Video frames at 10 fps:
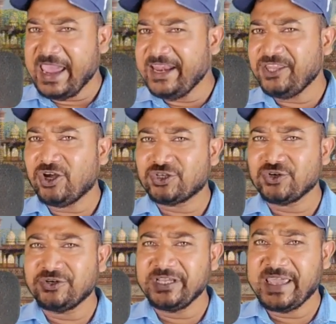এই
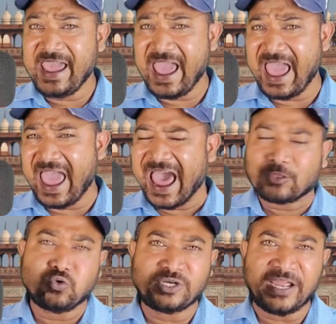নিদর্শনটিকে
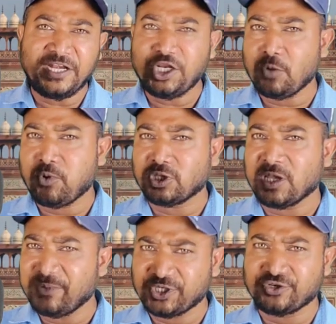এতটাই
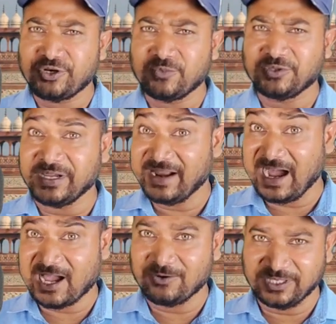নিরাপত্তা বেষ্টনীর মধ্যে
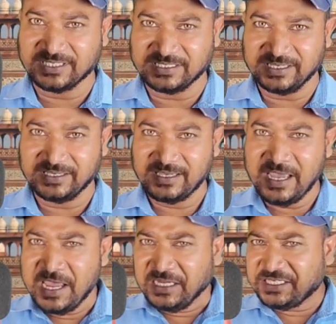রাখা হয়েছে যে
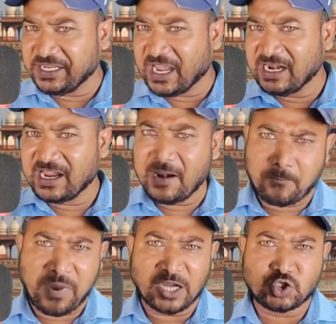সেখানকার
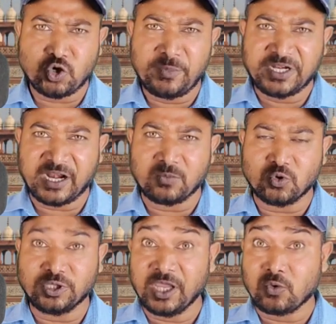পাঁচশো মিটারের
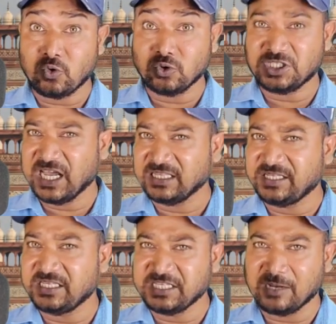মধ্যে কোনো
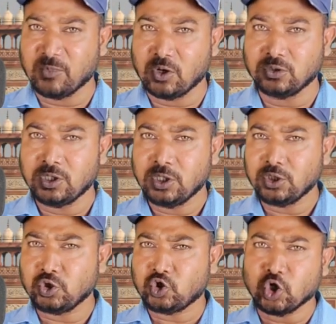যান্ত্রিক যানবাহন
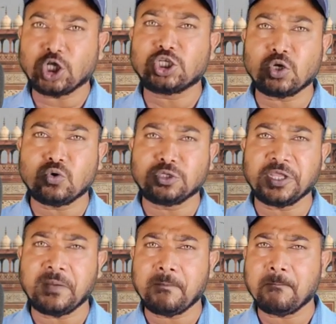চলাচল
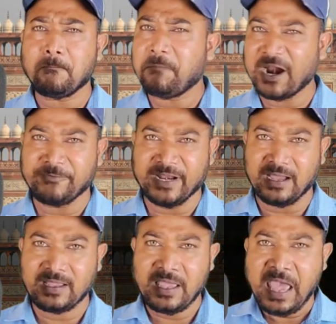করতে পারবে না
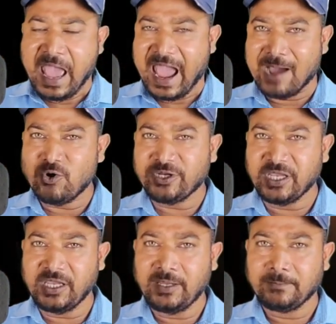এমনকি